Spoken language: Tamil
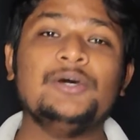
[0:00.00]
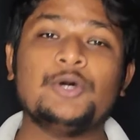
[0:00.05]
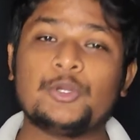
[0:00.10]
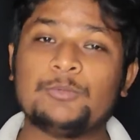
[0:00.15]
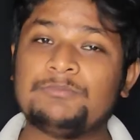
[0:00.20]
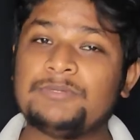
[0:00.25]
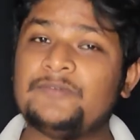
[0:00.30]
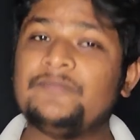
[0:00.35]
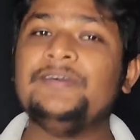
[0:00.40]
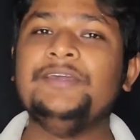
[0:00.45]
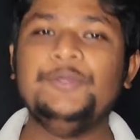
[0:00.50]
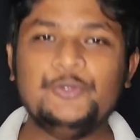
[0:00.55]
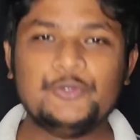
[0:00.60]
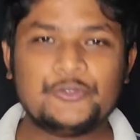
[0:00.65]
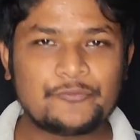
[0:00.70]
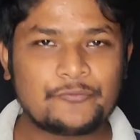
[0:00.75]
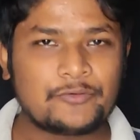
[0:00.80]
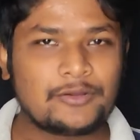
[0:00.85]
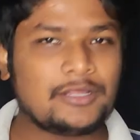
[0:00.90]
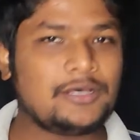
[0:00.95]
ரொம்பவே
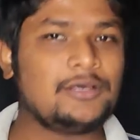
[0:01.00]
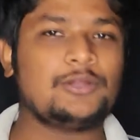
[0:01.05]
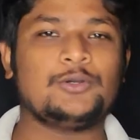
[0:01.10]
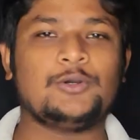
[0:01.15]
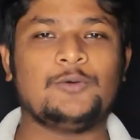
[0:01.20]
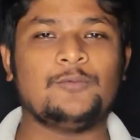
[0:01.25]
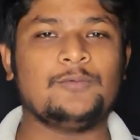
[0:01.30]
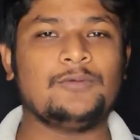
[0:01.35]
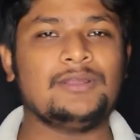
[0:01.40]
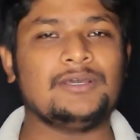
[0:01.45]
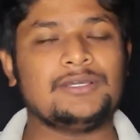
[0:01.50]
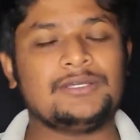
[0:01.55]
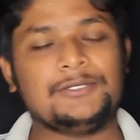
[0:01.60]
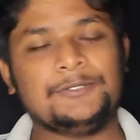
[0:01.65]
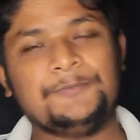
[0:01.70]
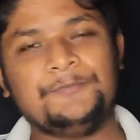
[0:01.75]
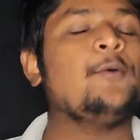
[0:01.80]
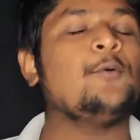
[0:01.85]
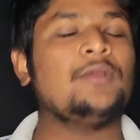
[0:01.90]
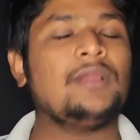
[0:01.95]
யூஸ்ஃபுல்லாக இருக்கும் அவங்களுக்கு
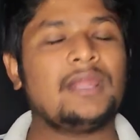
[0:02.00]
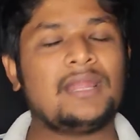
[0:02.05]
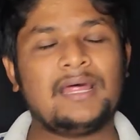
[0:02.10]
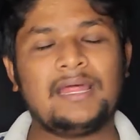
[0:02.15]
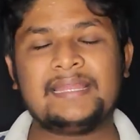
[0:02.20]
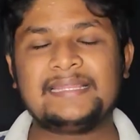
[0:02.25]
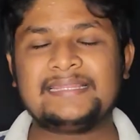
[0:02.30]
உங்களை நான்